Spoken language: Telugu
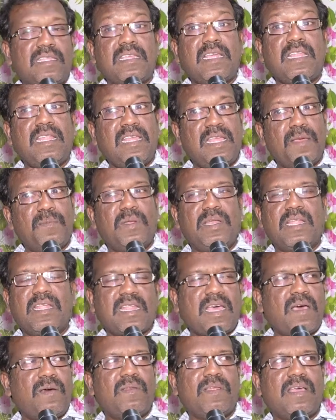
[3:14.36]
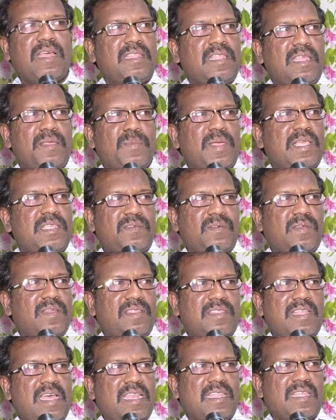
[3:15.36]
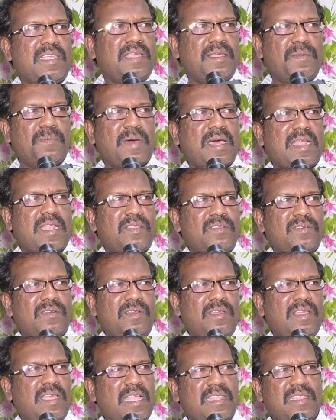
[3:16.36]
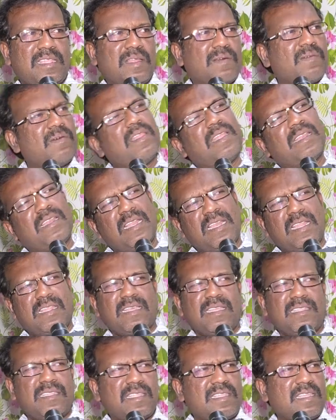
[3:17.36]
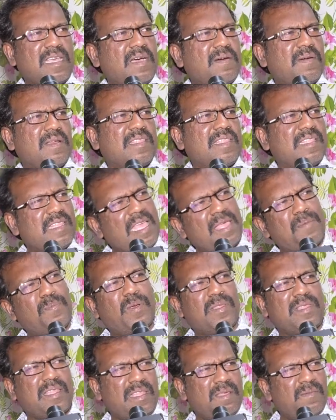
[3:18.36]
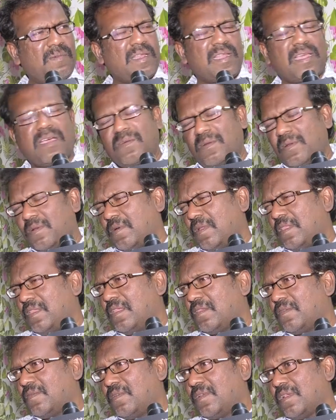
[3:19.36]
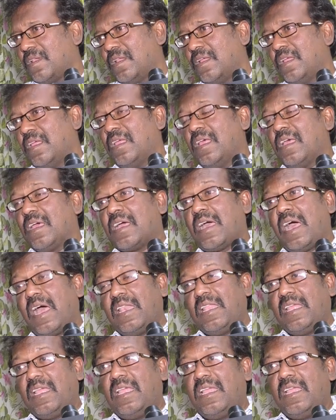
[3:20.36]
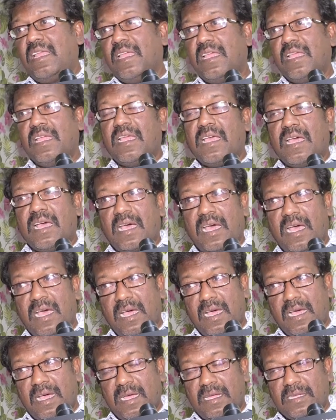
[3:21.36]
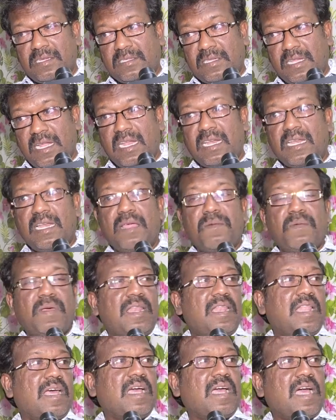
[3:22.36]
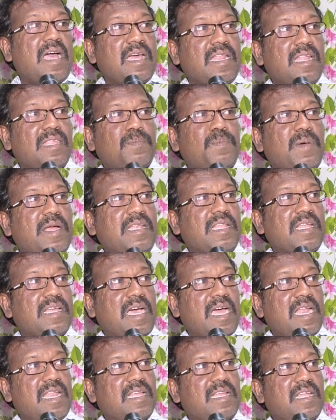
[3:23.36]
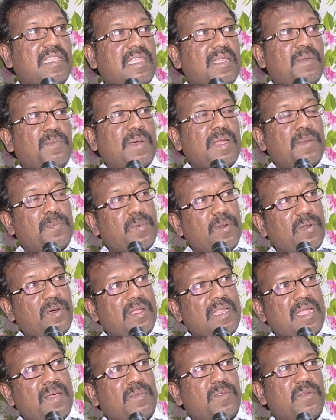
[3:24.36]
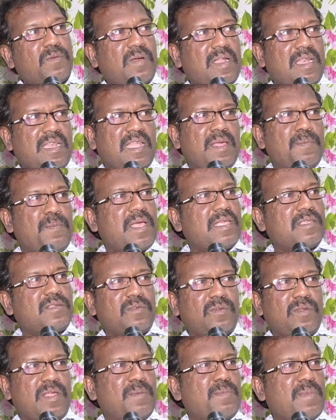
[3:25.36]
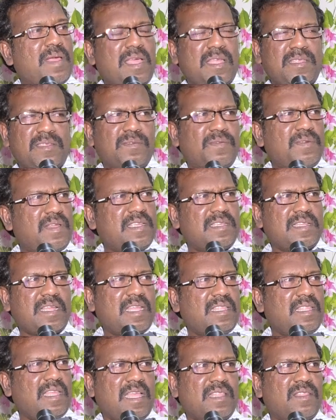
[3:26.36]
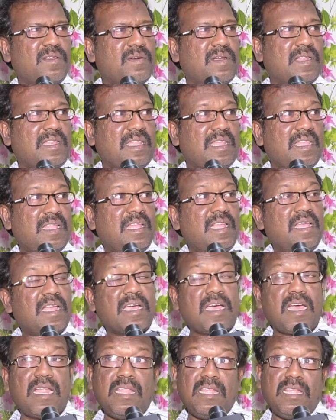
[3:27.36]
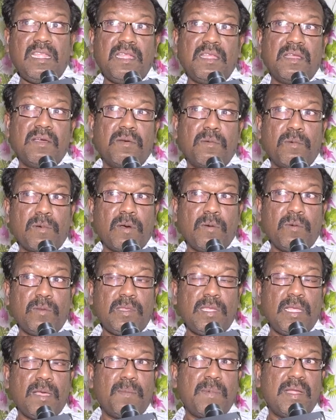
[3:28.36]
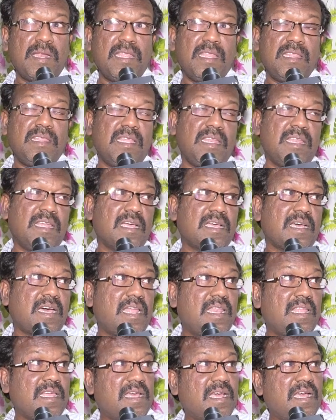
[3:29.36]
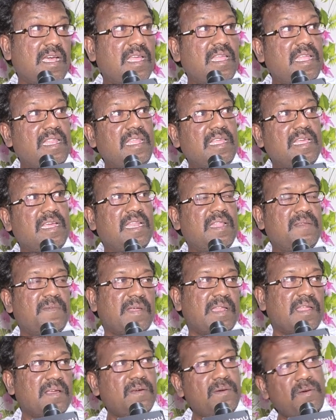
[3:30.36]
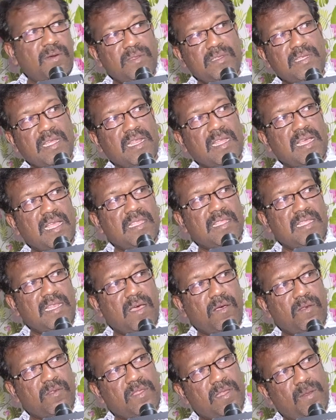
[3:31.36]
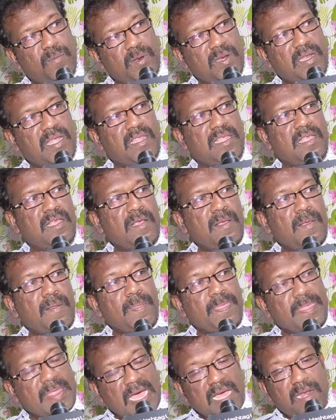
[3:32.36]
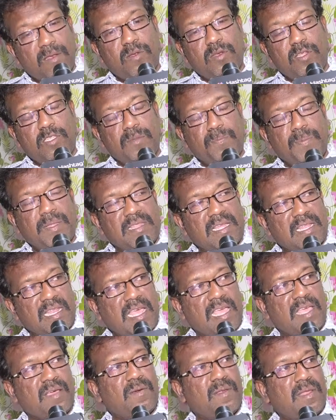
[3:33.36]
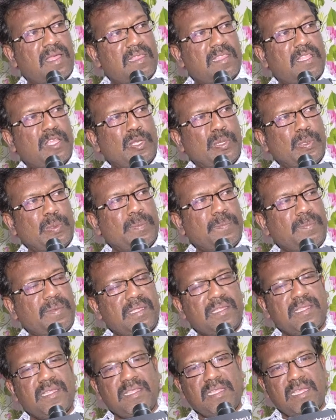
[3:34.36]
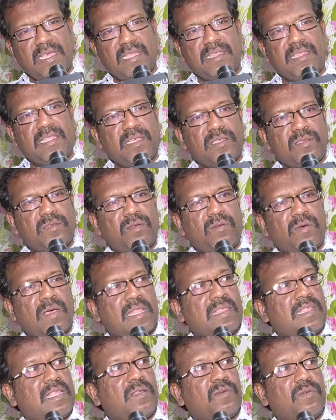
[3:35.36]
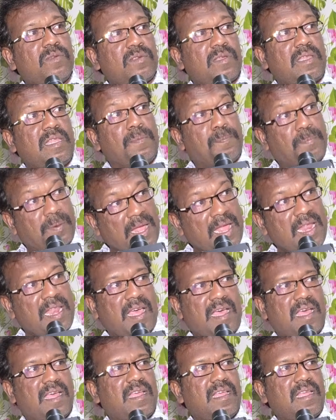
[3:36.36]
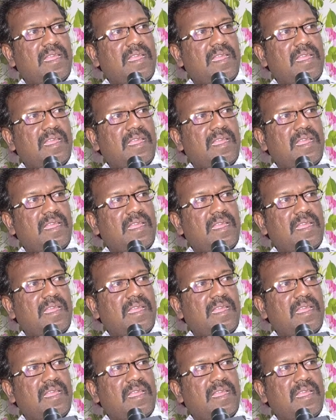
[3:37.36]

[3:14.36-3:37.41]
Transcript: సరే ఏమున్నా రాహుల్ గాంధీ ఇమేజ్ వేరు దానికి భారత్ జోడో యాత్రకు అది ఎట్లన్నా సక్సెస్ కావాల్సిందే అయిపోతుంది ఎవరు కాకుండా ఒకరు తీసుకుంటారు కానీ స్టేట్ లెవెల్లో కాంగ్రెస్ పార్టీ కార్యకర్తలు మన ప్రోగ్రామ్స్ వన్ డే మ్యాచ్ టూ ఏ మ్యాచ్ వేస్ అది అదొకటి కానీ ఒక ఉద్యమం అనేది దీర్ఘకాలికంగా ఎన్నికల వరకు జరగాల్సిన అవసరం ఉన్నది దాని గురించి పెద్ద నాయకులు అందరూ పిసిసి అధ్యక్షులు అందరు కూర్చొని ఇప్పుడైనా